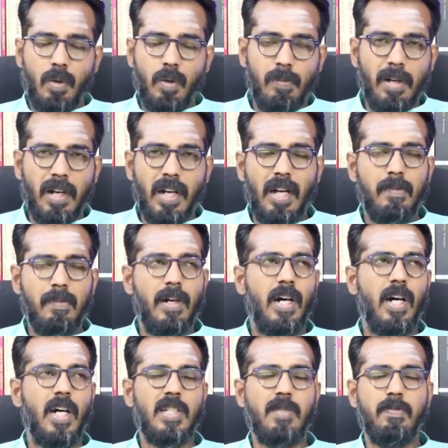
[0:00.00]
ரொம்ப
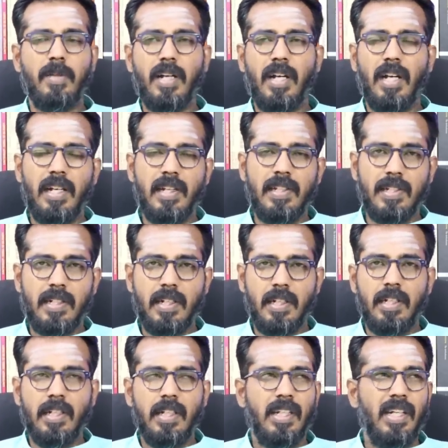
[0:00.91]
காலமாக
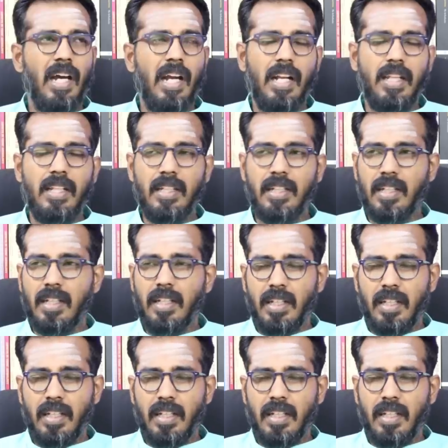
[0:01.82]
ஹாஸ்பிட்டலைஸ்ட் அல்லது